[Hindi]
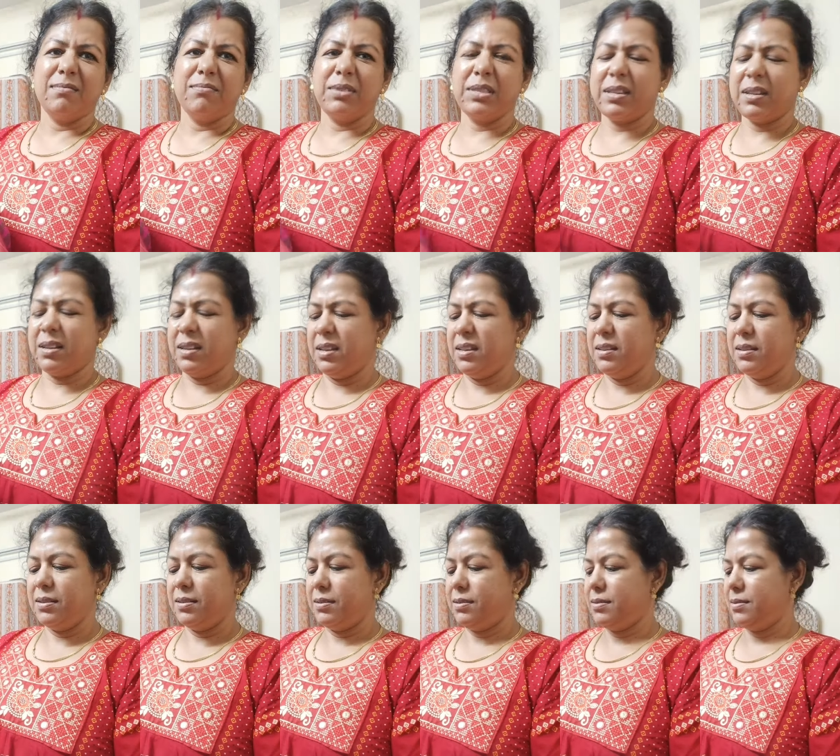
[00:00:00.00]
पता नहीं
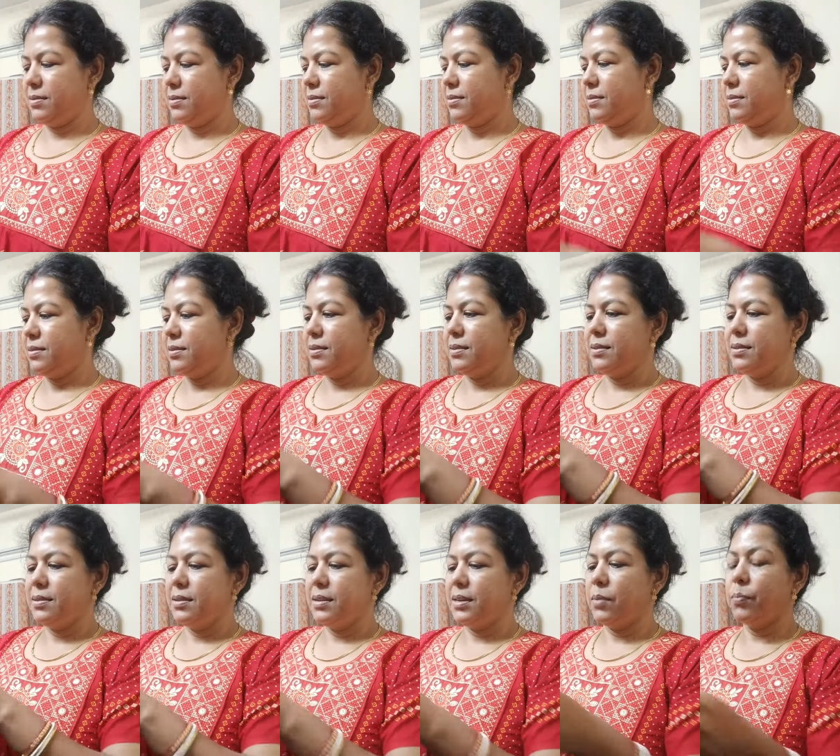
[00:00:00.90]

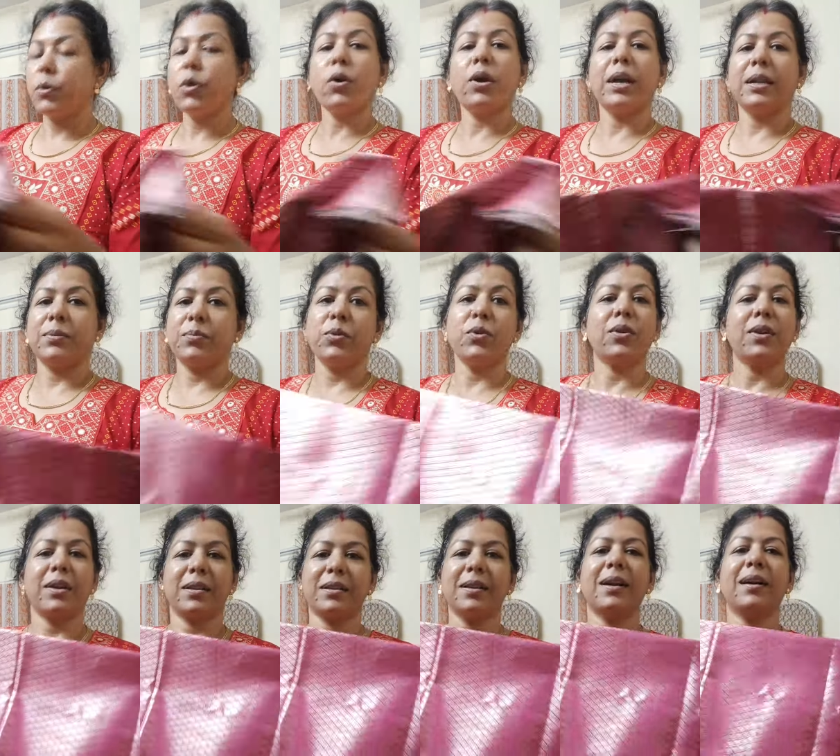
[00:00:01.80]
ये ब्रोकेट
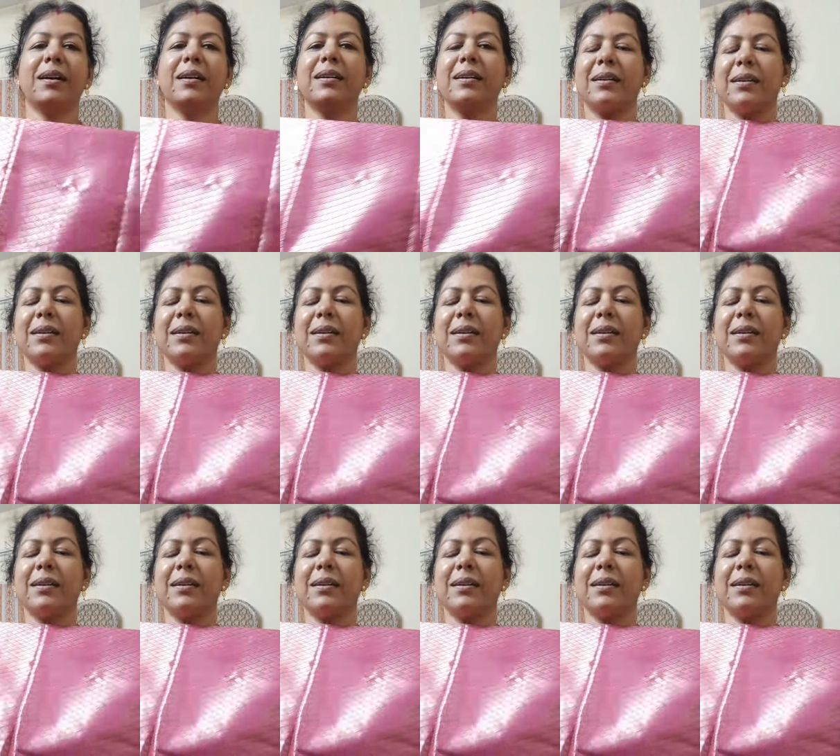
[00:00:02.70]
ब्रोकेट हाँ